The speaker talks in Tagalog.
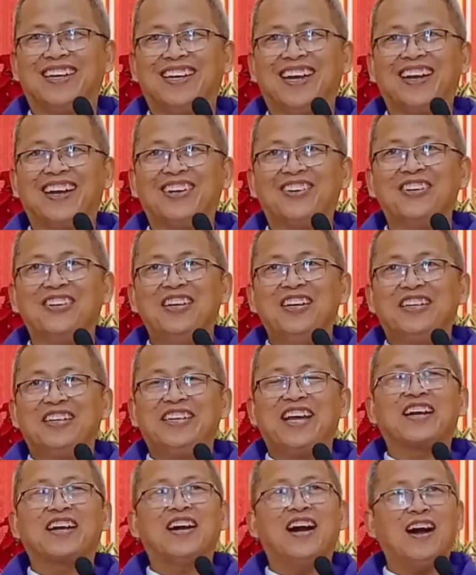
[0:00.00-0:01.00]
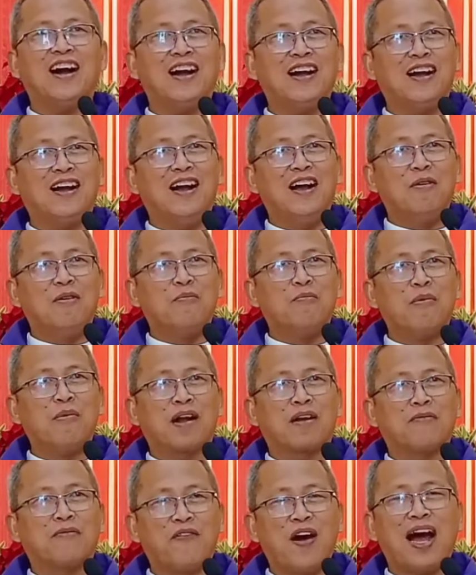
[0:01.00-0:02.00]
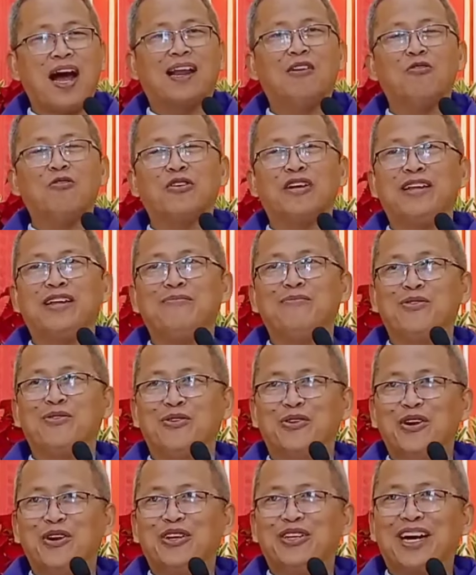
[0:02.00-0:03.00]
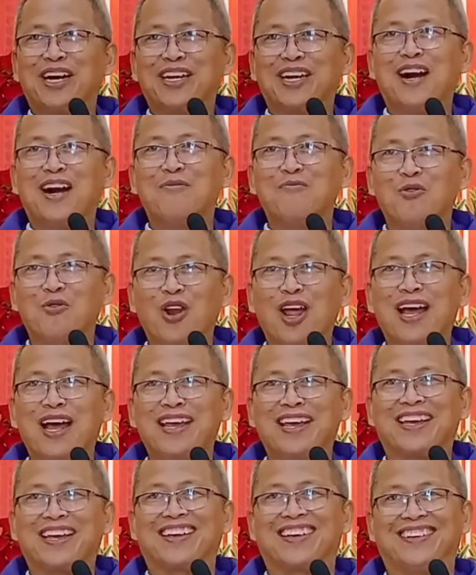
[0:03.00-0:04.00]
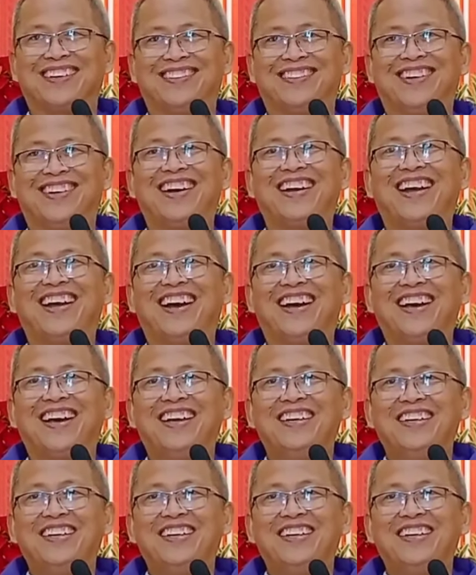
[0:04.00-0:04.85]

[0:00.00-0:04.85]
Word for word: ana no daghang mag-follow nimo daghang mo like ana